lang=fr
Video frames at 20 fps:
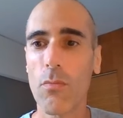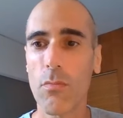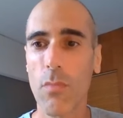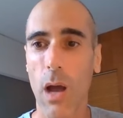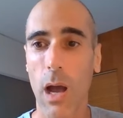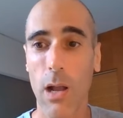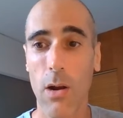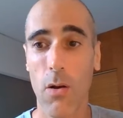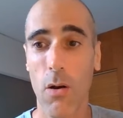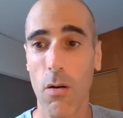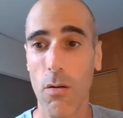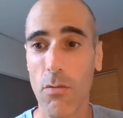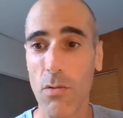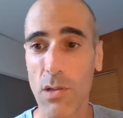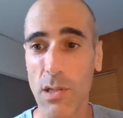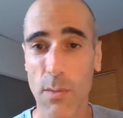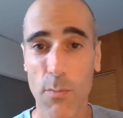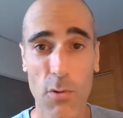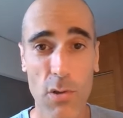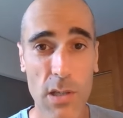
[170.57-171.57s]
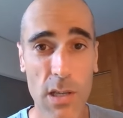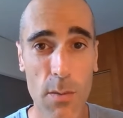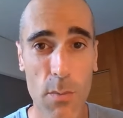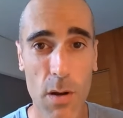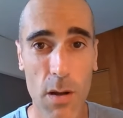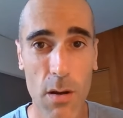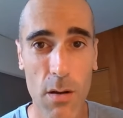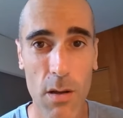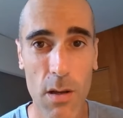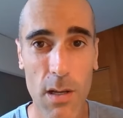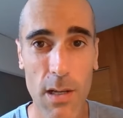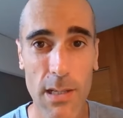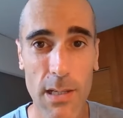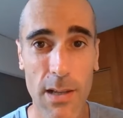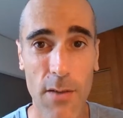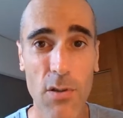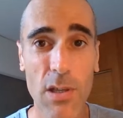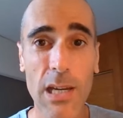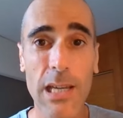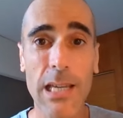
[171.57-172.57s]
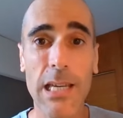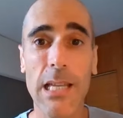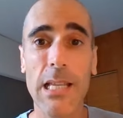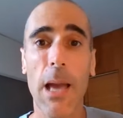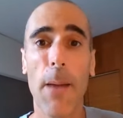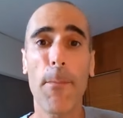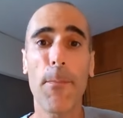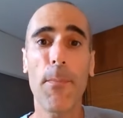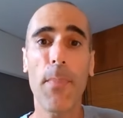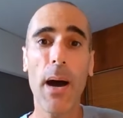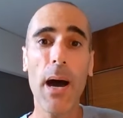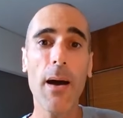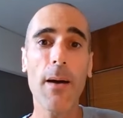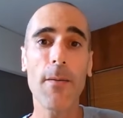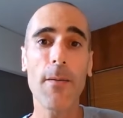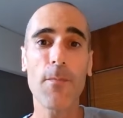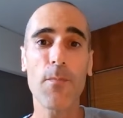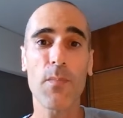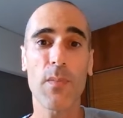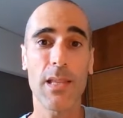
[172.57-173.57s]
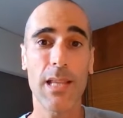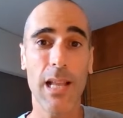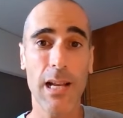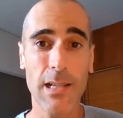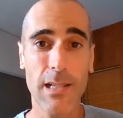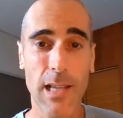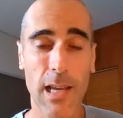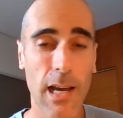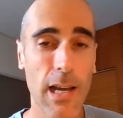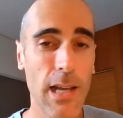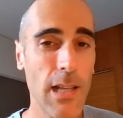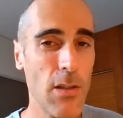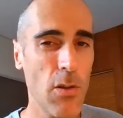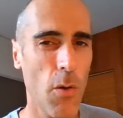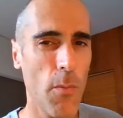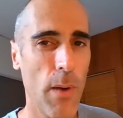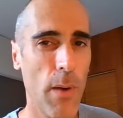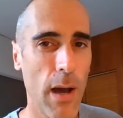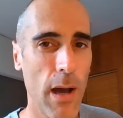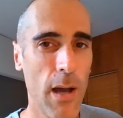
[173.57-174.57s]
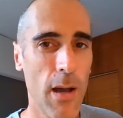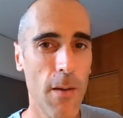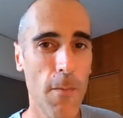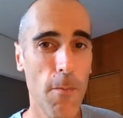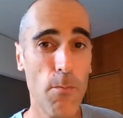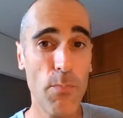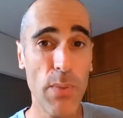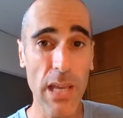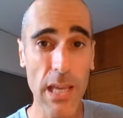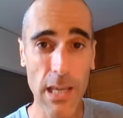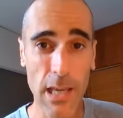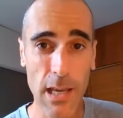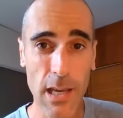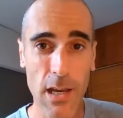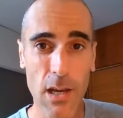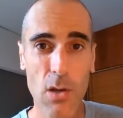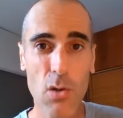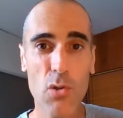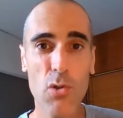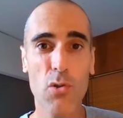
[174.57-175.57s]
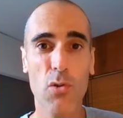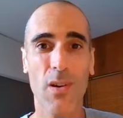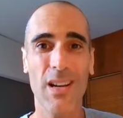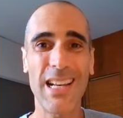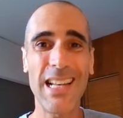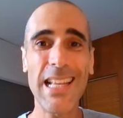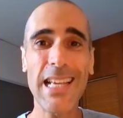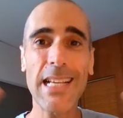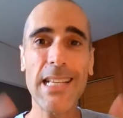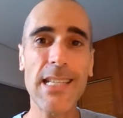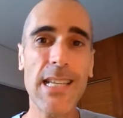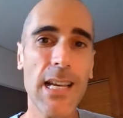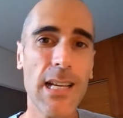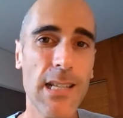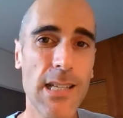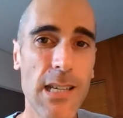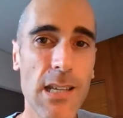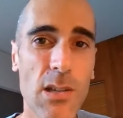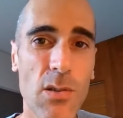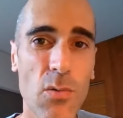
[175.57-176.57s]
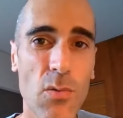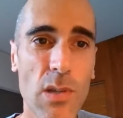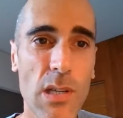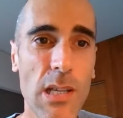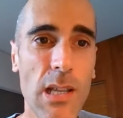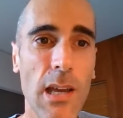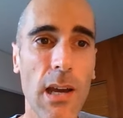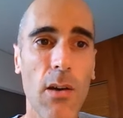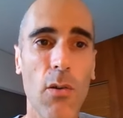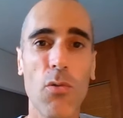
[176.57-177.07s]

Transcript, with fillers: Alors, c'est possible ça veut dire qu'il n'y a pas d'intérêt d'emprunt payé sur l'exercice considéré.